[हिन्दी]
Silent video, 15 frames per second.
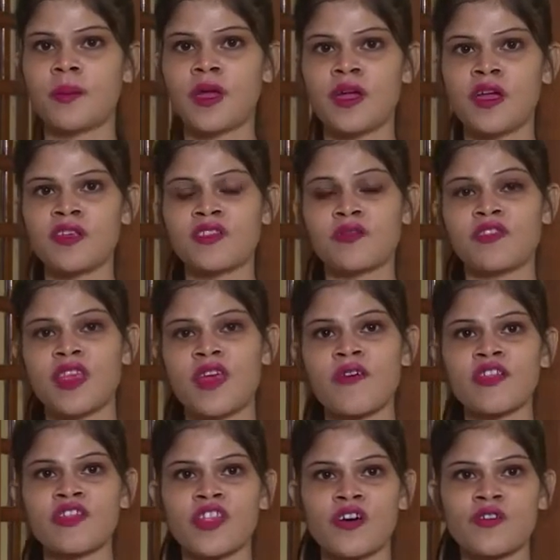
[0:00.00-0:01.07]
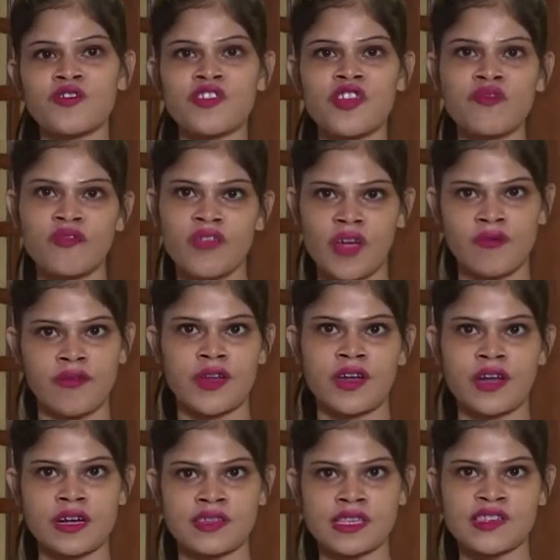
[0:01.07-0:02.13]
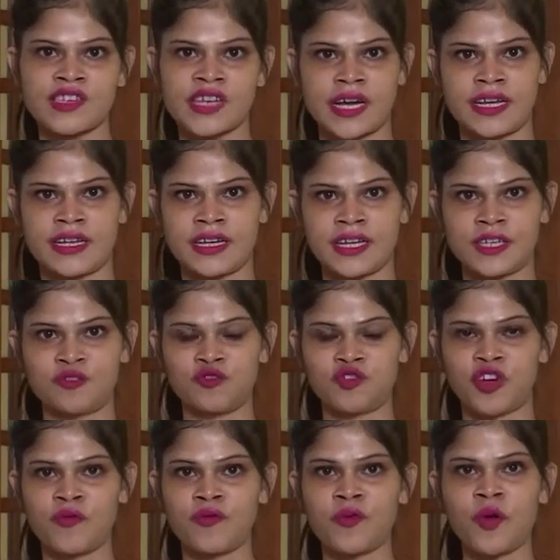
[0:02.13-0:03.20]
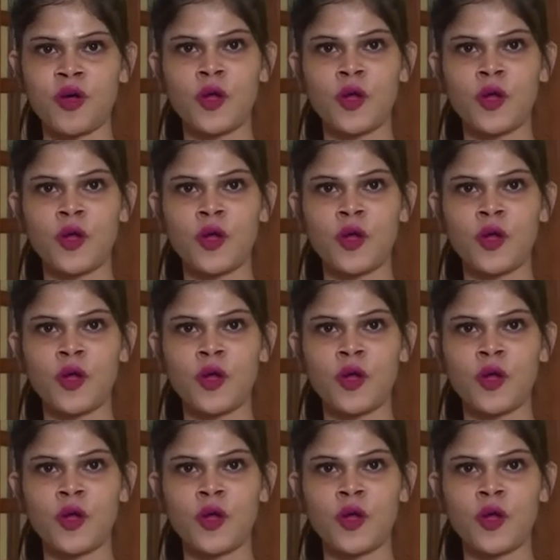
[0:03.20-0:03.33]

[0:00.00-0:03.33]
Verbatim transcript: मैं सेवन थाउजेंड फाइव हंड्रेड से स्टार्टिंग करी हूँ जॉब